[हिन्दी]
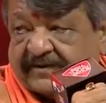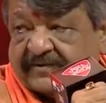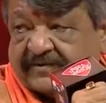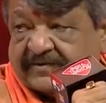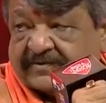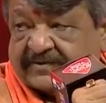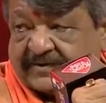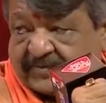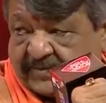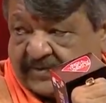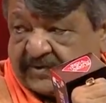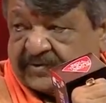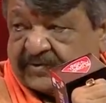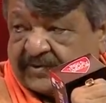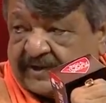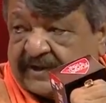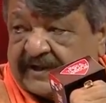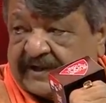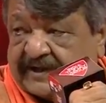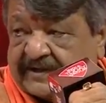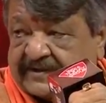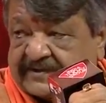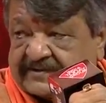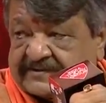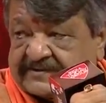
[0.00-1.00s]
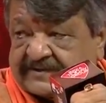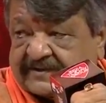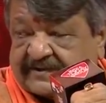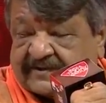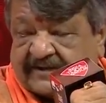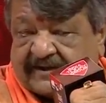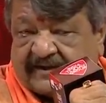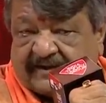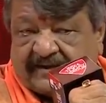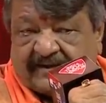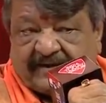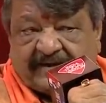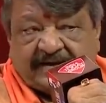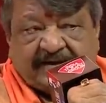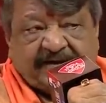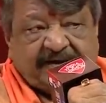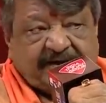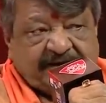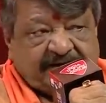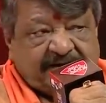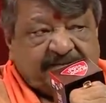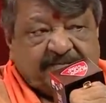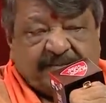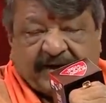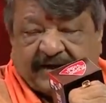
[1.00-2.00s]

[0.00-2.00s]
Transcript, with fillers: तो सबको थोड़ी लिया जा सकता आखिर